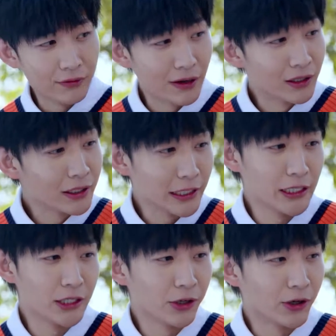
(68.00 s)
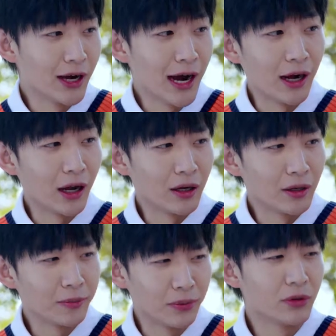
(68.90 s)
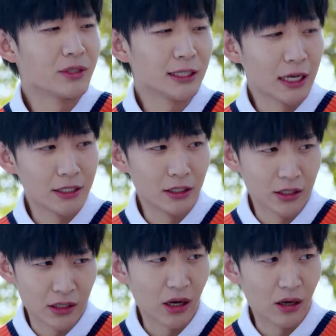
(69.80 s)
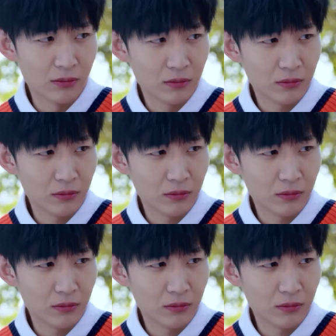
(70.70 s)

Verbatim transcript: 反正你已经有人爱了，不用再担心这些了。